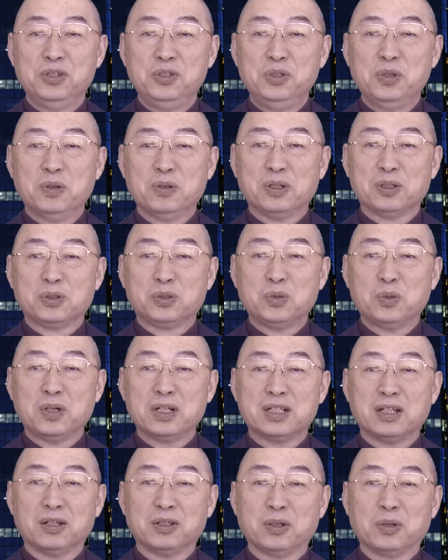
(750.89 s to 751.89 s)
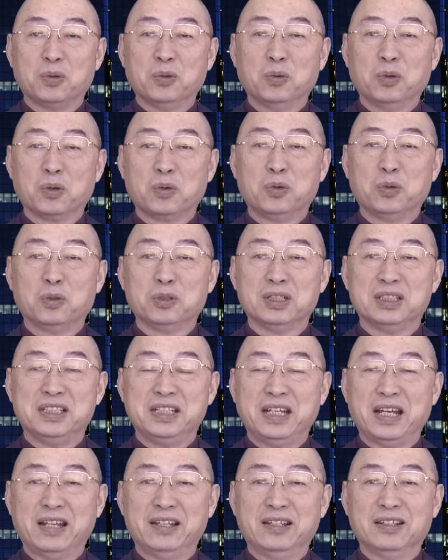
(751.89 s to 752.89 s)
用了多少的国库的
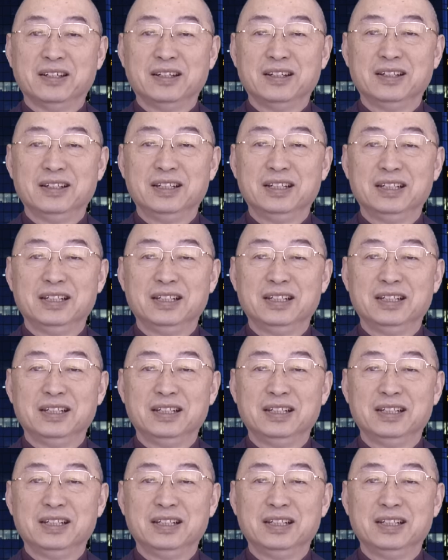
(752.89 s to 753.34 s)
钱呢？